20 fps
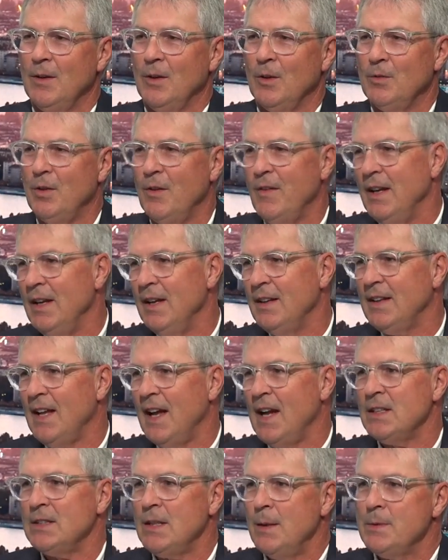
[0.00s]
Und vor wenigen
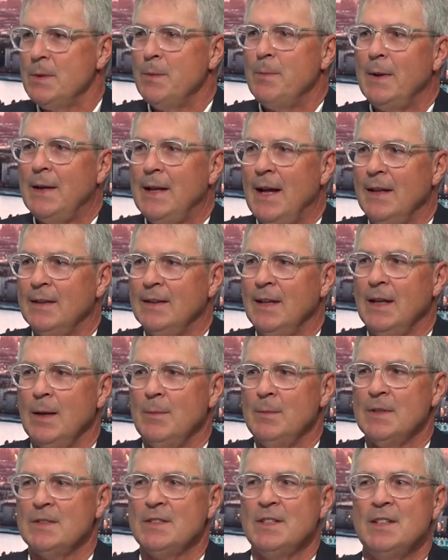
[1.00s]
Tagen haben Sie bekannt
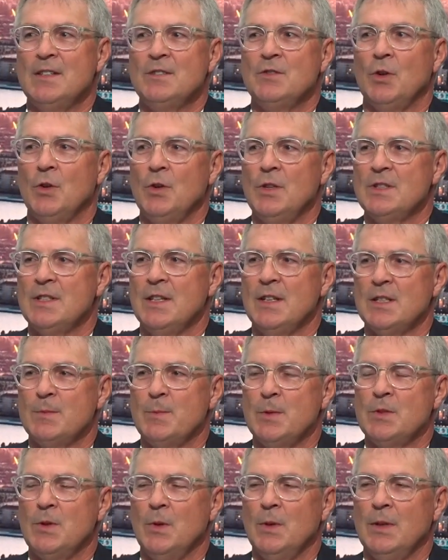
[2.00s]
gegeben, dass Sie sich zurückziehen aus
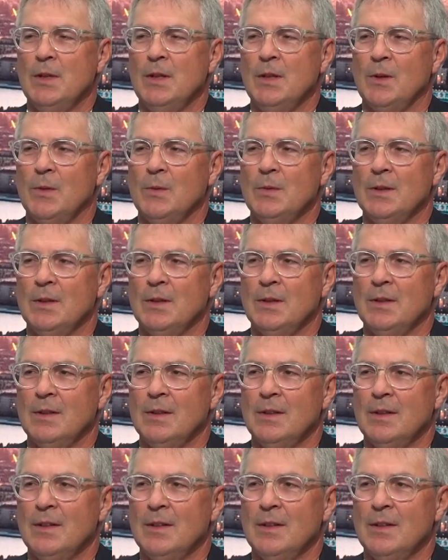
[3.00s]
persönlichen Gründen.